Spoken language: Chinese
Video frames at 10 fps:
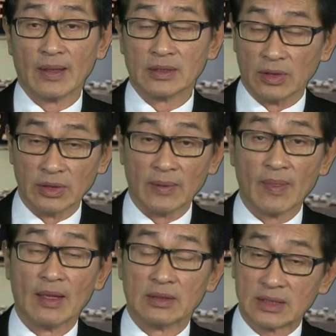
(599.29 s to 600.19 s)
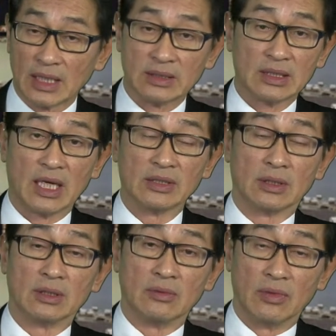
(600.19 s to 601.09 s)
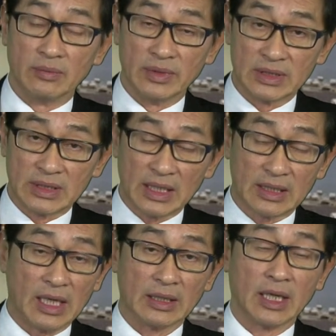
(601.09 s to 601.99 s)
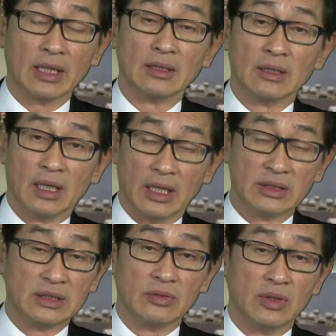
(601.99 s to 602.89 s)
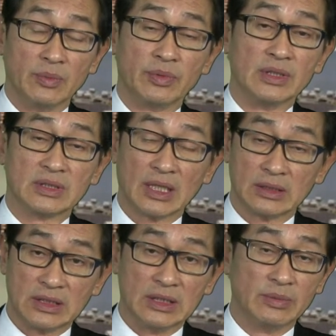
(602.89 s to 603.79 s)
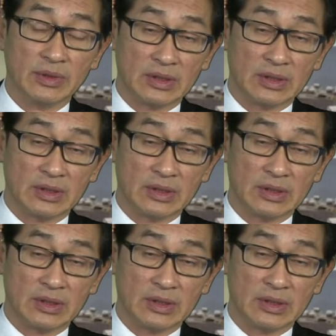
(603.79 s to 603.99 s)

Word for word: 所以暂时来说，我们先看看恒指会不会再进一步